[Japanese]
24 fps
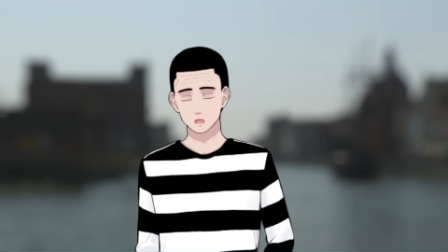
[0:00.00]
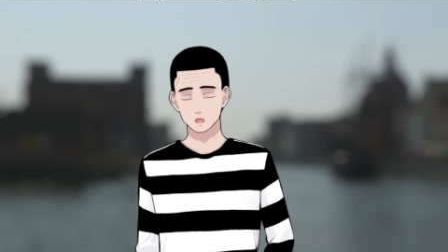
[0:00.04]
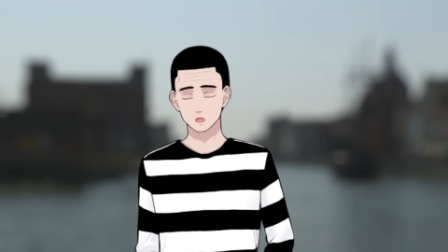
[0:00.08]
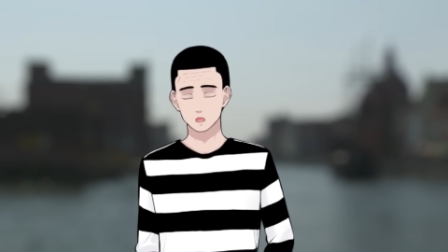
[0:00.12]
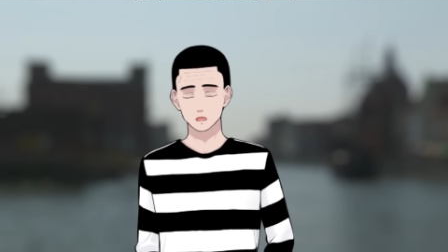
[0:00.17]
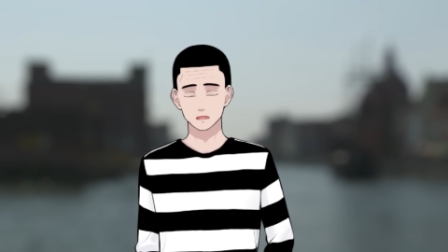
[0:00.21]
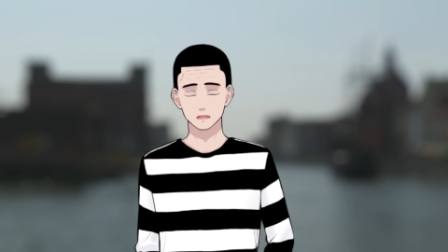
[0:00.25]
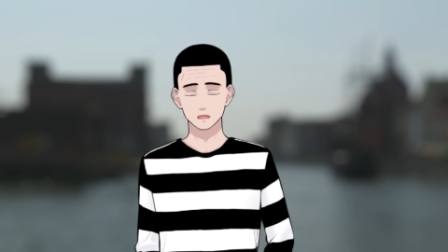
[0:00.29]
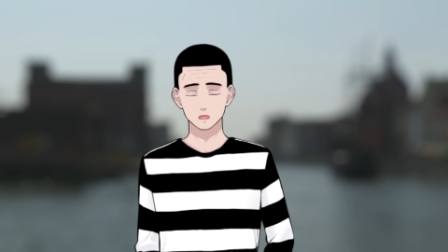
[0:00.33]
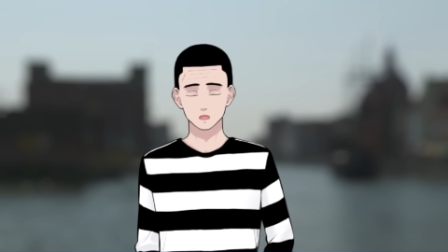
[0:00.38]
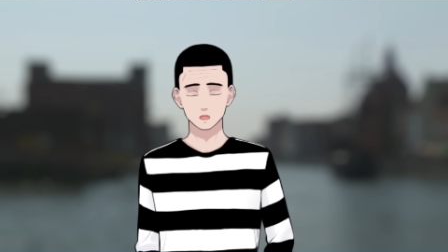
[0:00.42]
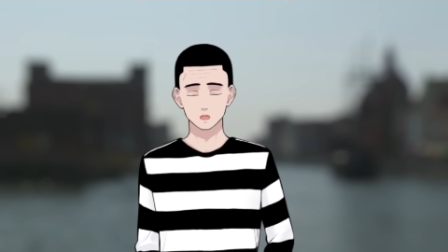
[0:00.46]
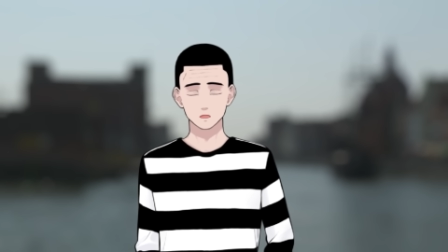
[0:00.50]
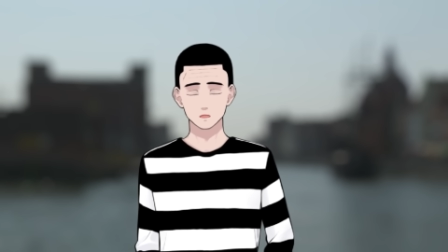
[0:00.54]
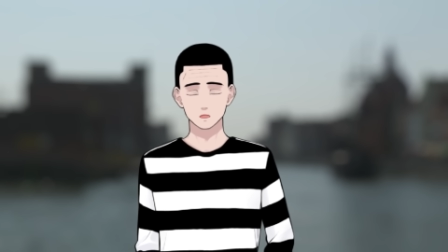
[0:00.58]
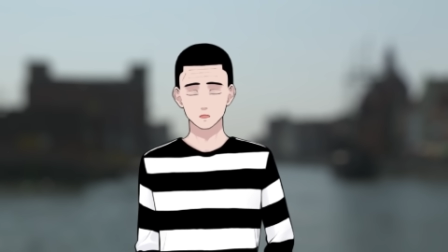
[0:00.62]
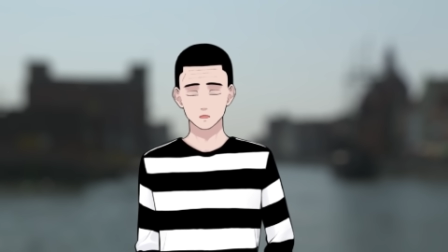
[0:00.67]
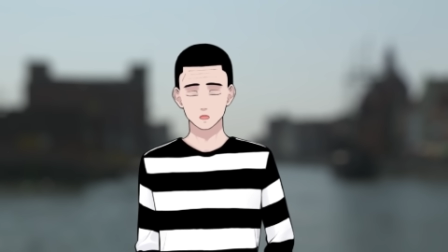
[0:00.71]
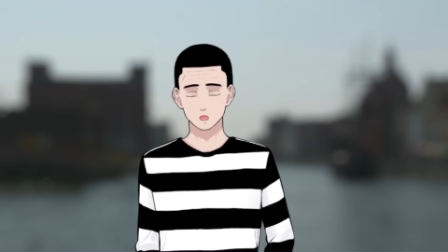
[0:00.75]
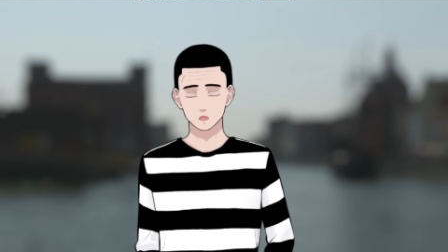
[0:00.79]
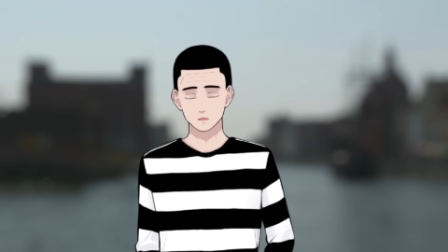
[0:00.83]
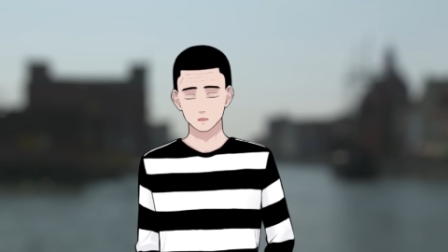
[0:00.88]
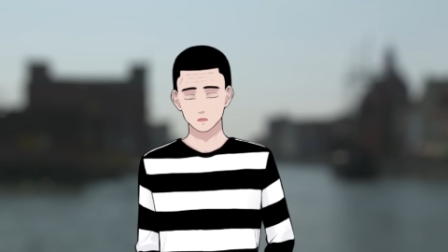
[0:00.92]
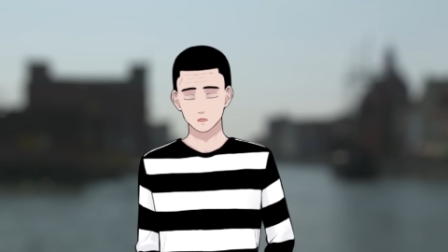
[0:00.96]
10代というのは
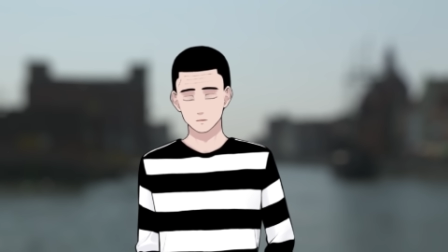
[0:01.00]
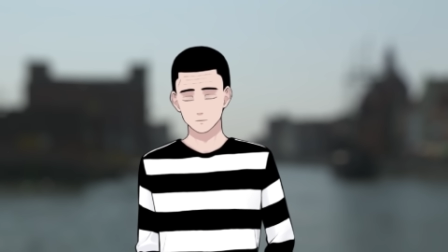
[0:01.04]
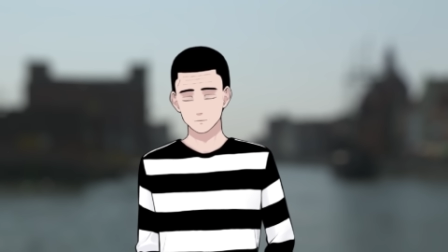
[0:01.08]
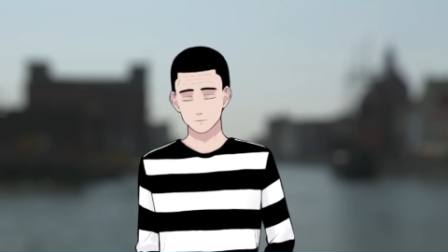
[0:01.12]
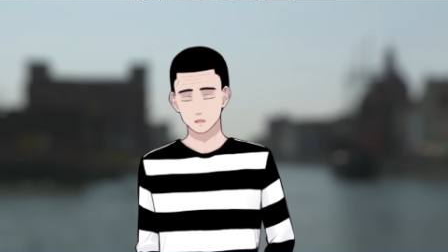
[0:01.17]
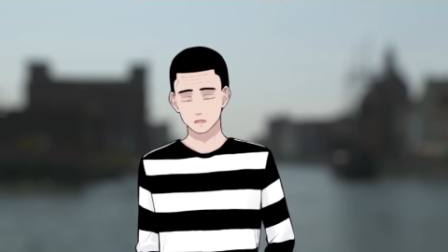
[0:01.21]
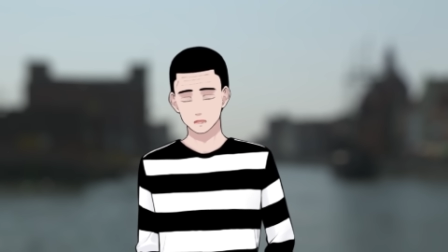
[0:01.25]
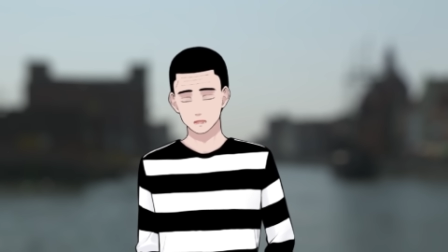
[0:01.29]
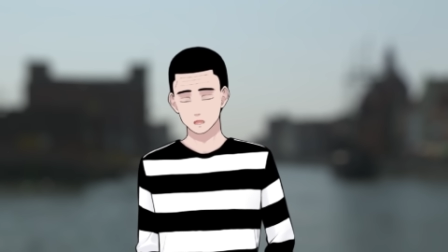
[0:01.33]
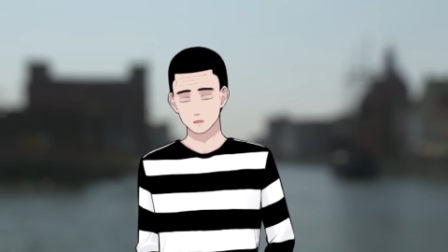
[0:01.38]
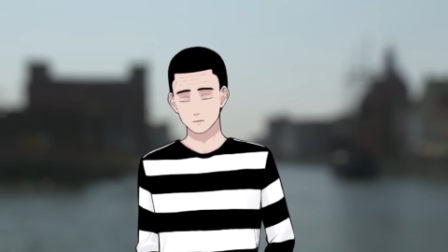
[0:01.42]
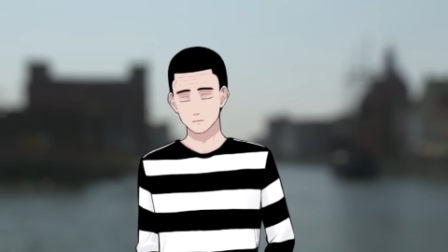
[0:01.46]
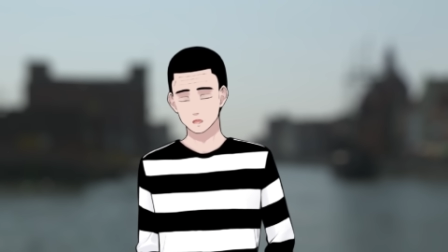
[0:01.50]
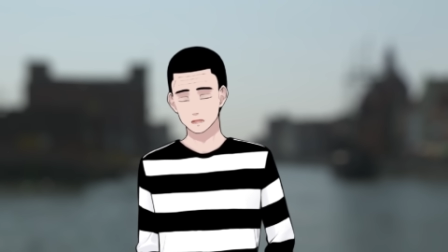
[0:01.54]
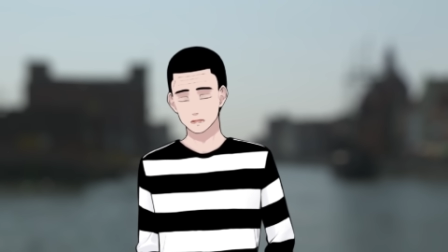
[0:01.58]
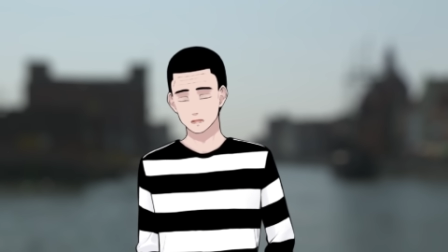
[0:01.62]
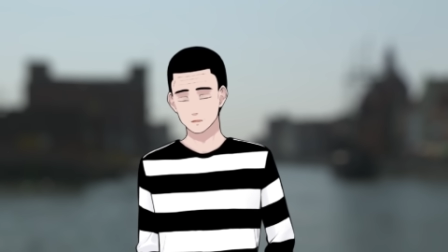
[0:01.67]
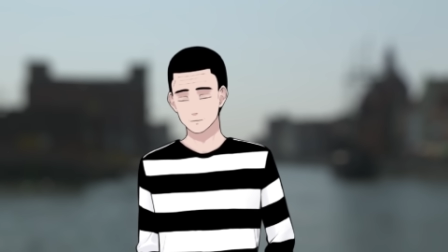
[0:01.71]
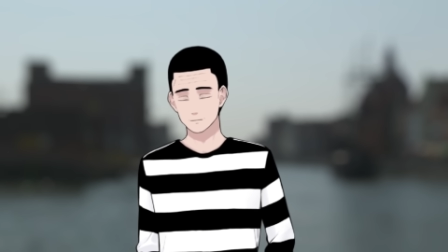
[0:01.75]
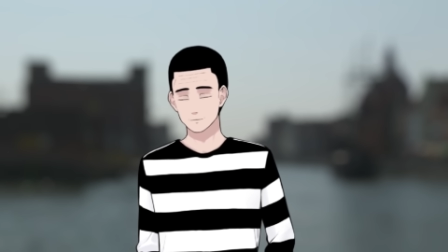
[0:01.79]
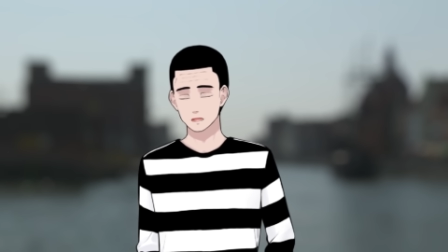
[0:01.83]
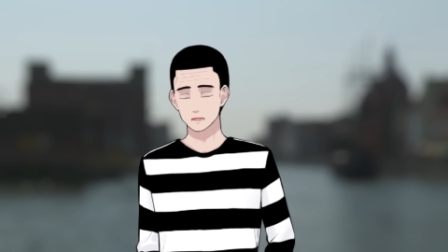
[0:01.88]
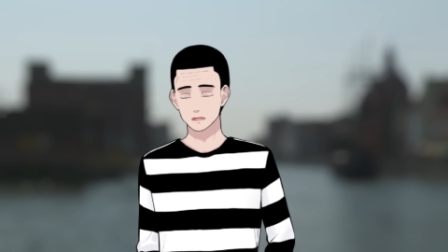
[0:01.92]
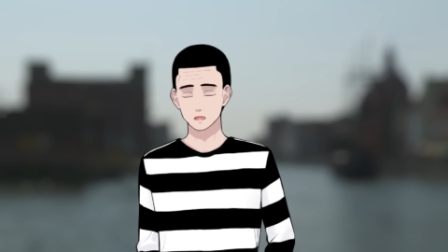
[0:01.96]
また扱
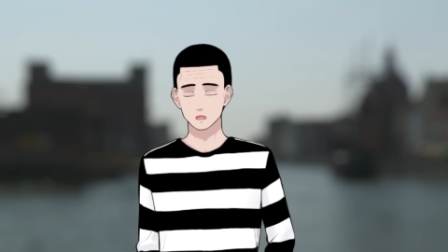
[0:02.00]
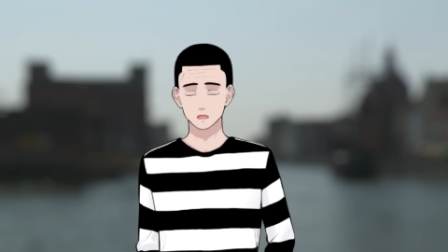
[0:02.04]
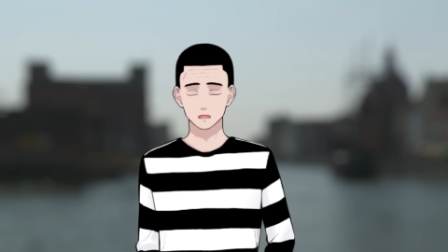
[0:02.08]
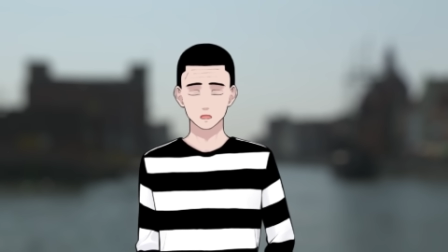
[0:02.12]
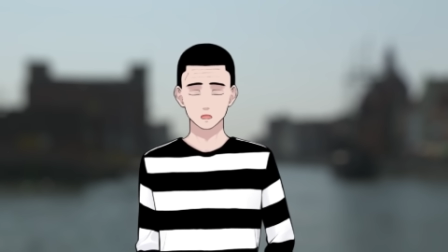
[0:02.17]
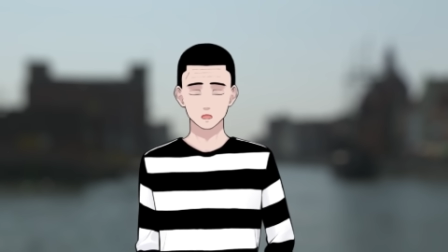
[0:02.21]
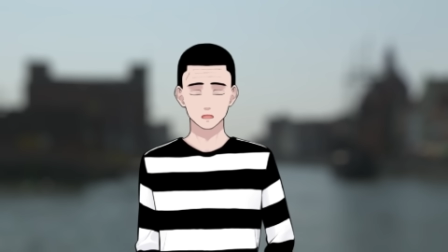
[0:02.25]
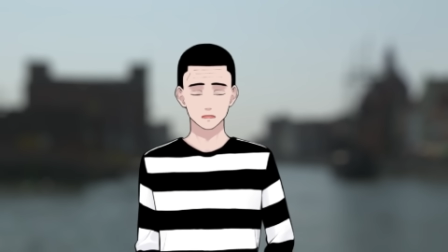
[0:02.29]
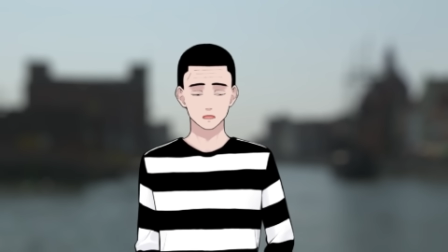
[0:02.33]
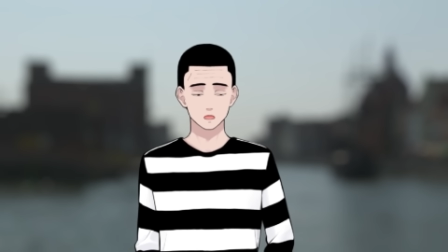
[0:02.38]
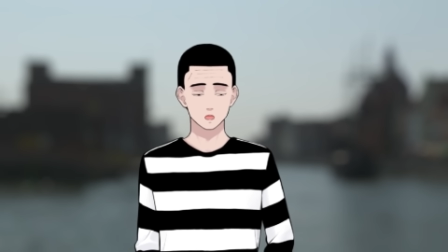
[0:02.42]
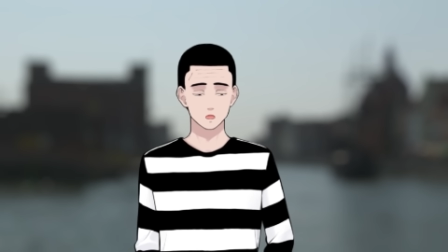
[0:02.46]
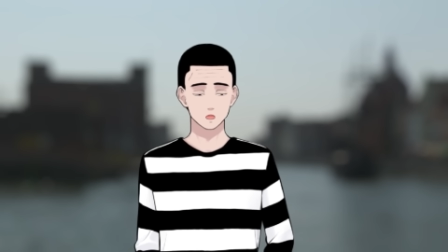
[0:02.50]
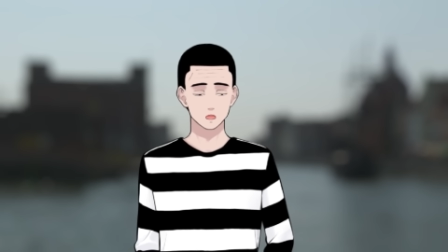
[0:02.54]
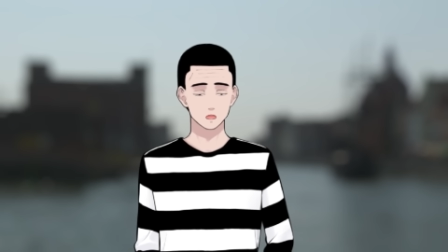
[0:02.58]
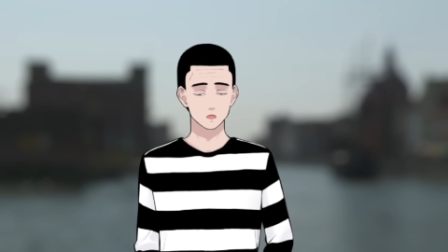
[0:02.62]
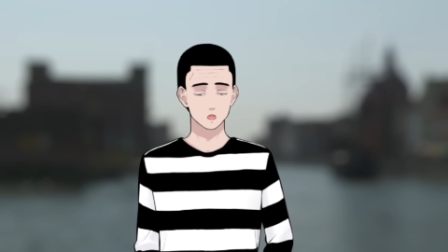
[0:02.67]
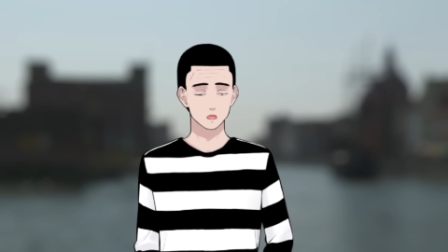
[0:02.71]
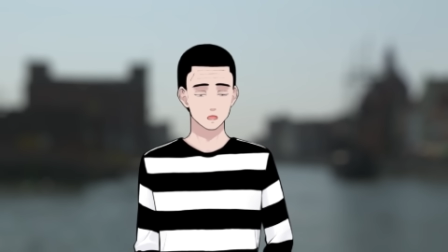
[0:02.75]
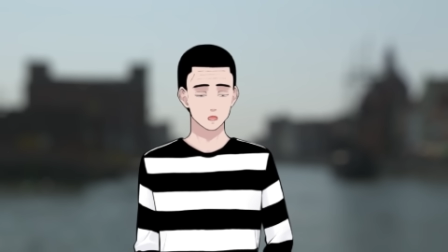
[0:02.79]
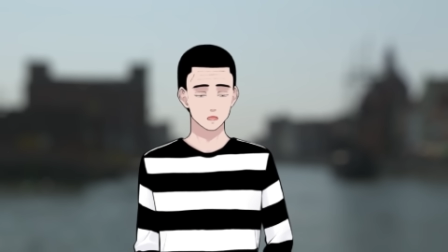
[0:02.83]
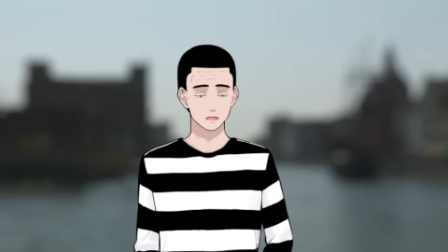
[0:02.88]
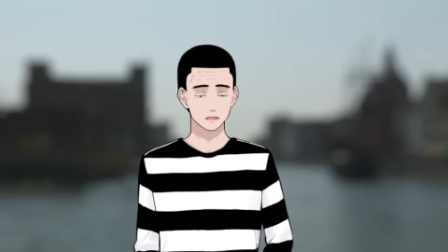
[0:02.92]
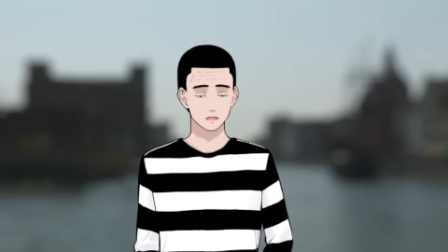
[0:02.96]
いが変わってくるんですよ。